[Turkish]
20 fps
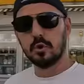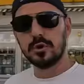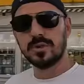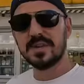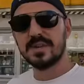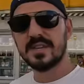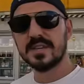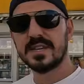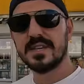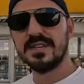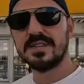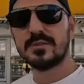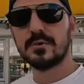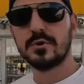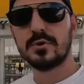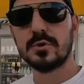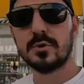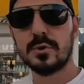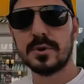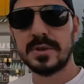Polonya'daki
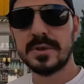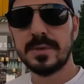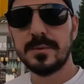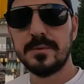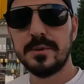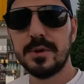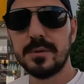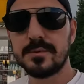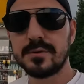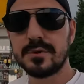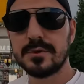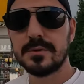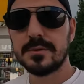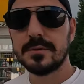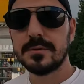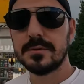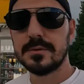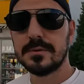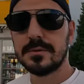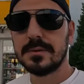işsizlik oranını biliyor musun?
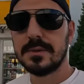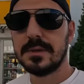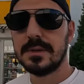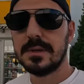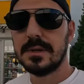Ya.